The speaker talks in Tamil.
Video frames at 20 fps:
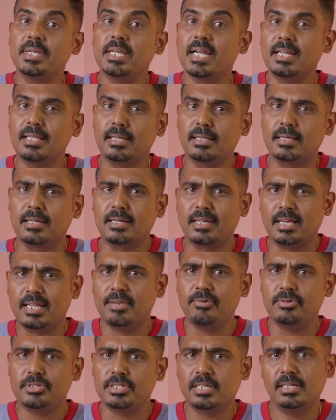பின்னாடி இருக்கிற
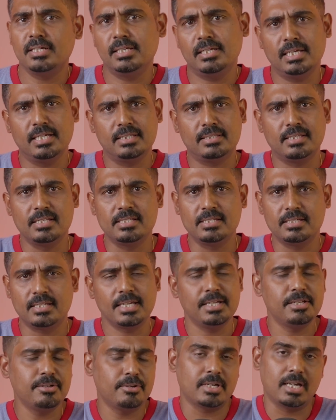நிறைய விஷயங்கள் நீங்கள்
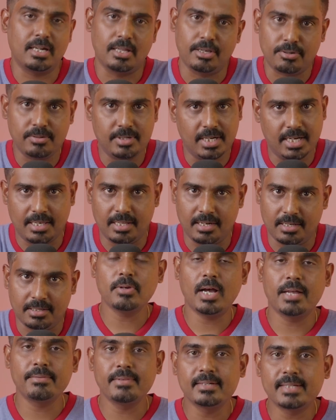தெரிஞ்சுக்கிட்டா இன்னும் நல்லாயிருக்கும்னு நினைக்கிறேன்
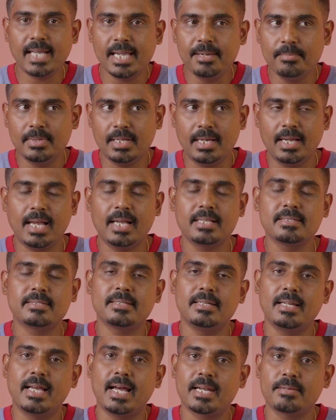ஸோ அந்த டைமில்
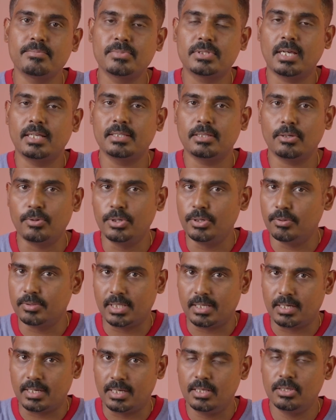ஆன்சல் ஆடம்ஸ் அந்த கொண்டு
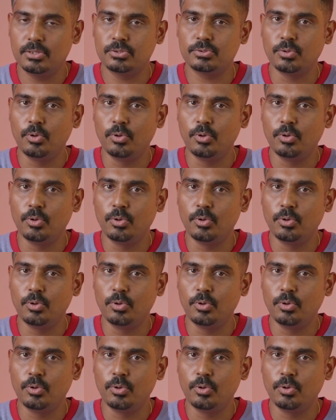வந்தார்ல